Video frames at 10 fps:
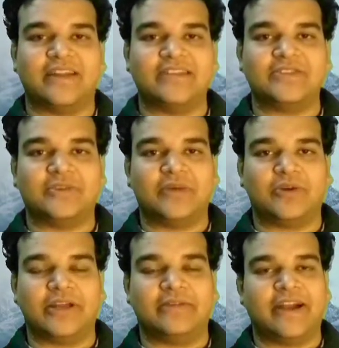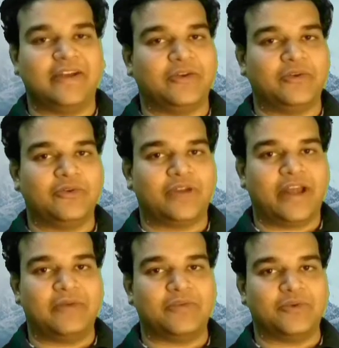चैनल जो है वो डे बाय डे ग्रो हो रहा
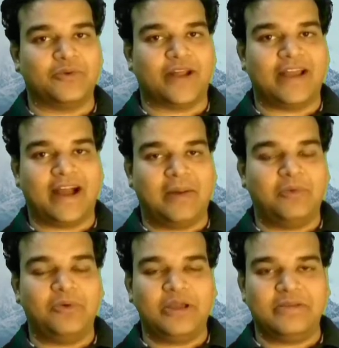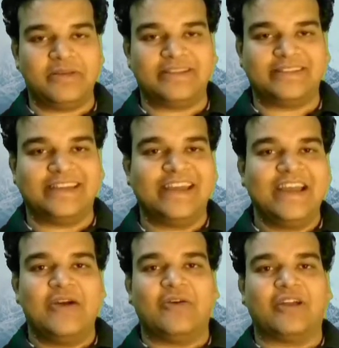है वो हो रहा है आप लोगों की वजह से
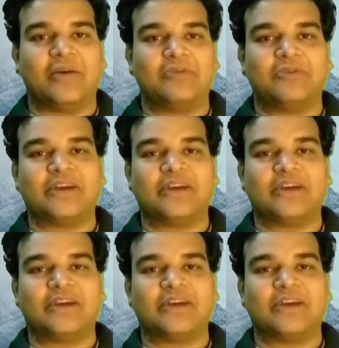और आप लोगों